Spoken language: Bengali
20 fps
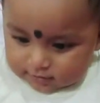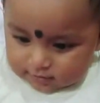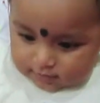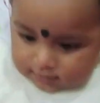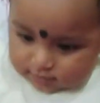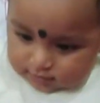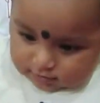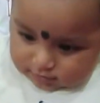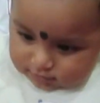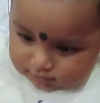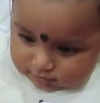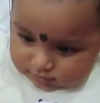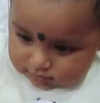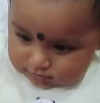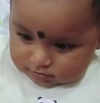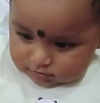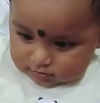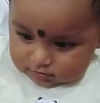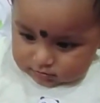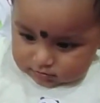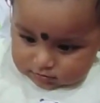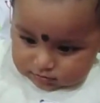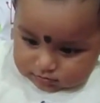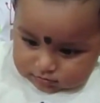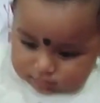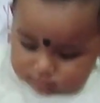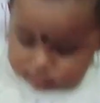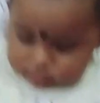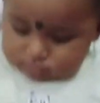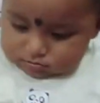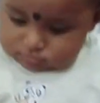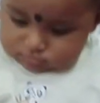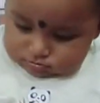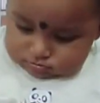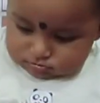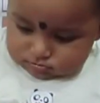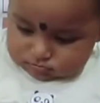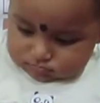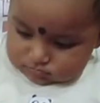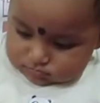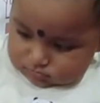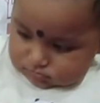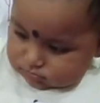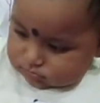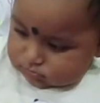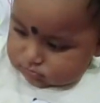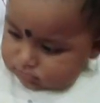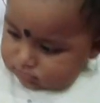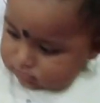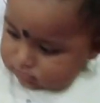একটু কম পছন্দ হয়েছে এই সরি